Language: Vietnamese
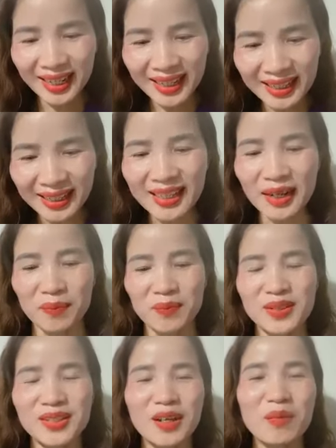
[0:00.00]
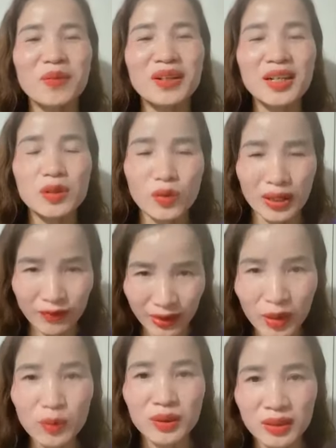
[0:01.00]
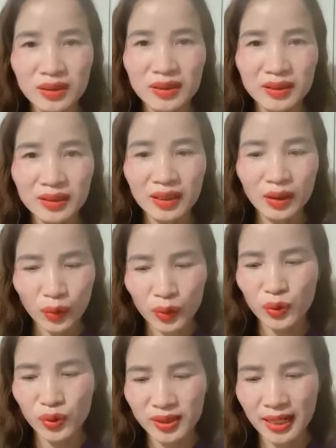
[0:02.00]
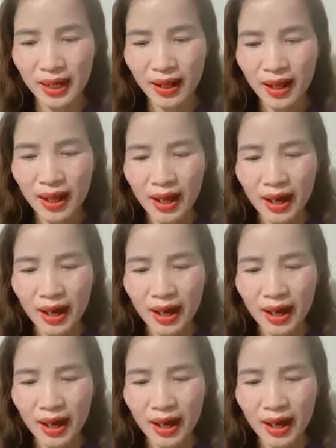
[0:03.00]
kinh nghiệm trong kinh doanh và đầu tư, quý cô chú anh chị ạ.